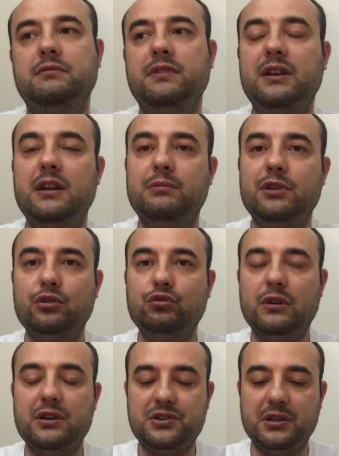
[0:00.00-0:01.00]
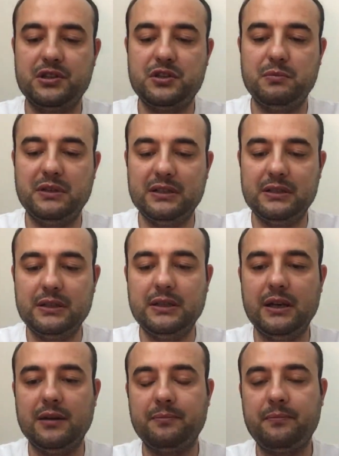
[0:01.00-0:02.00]
ve laboratuvar
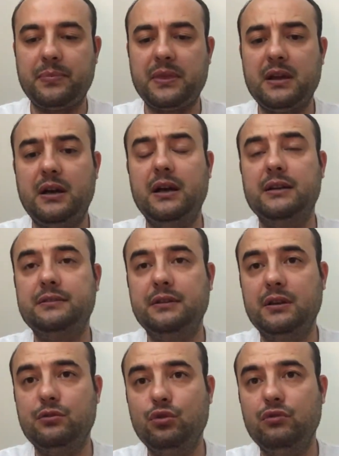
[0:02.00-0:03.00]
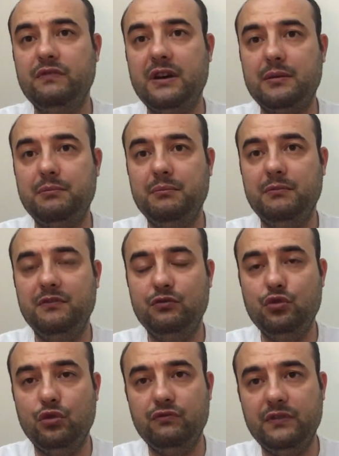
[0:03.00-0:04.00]
çalışmalarıyla hayatına yön, ver,
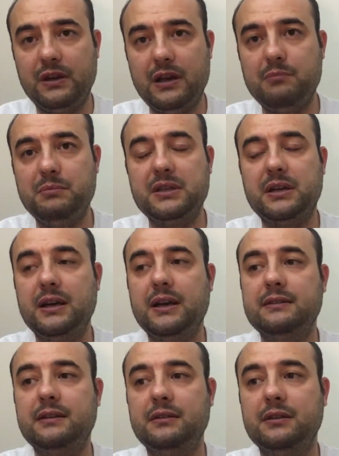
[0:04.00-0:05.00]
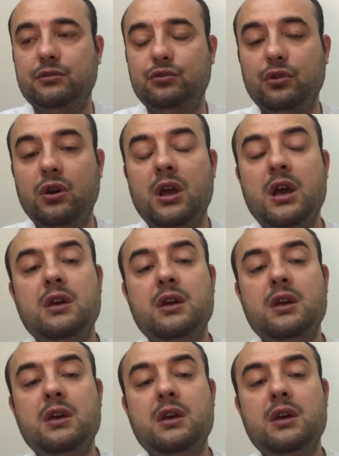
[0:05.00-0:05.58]
yön verilen bir hayatı anlatıyor.